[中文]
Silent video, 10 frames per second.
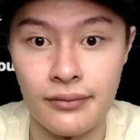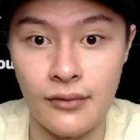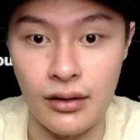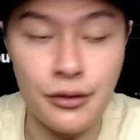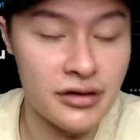
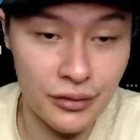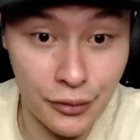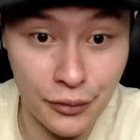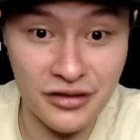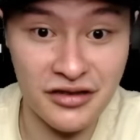啊，因为这轮
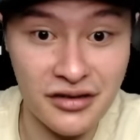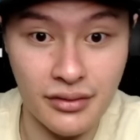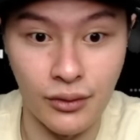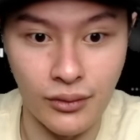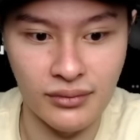牛市是
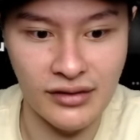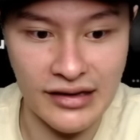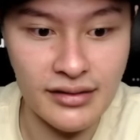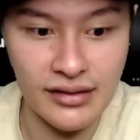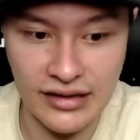有
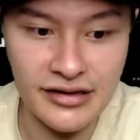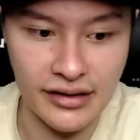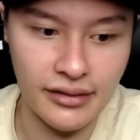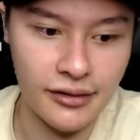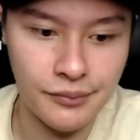提提
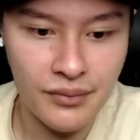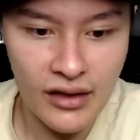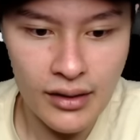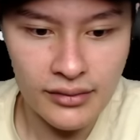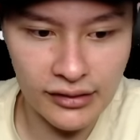前的，
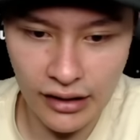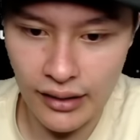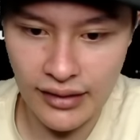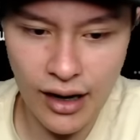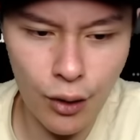那当
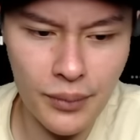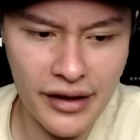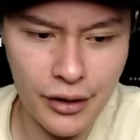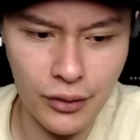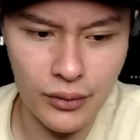然他后
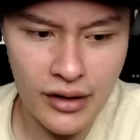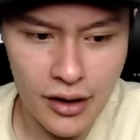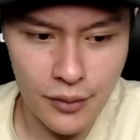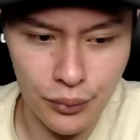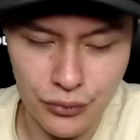面又
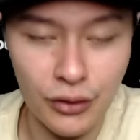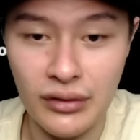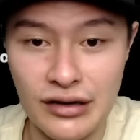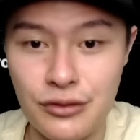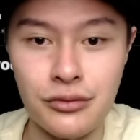补充
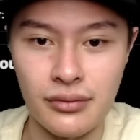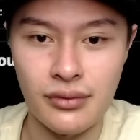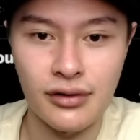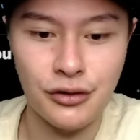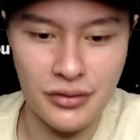了一句，
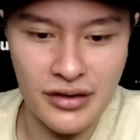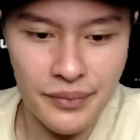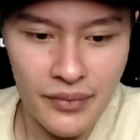就是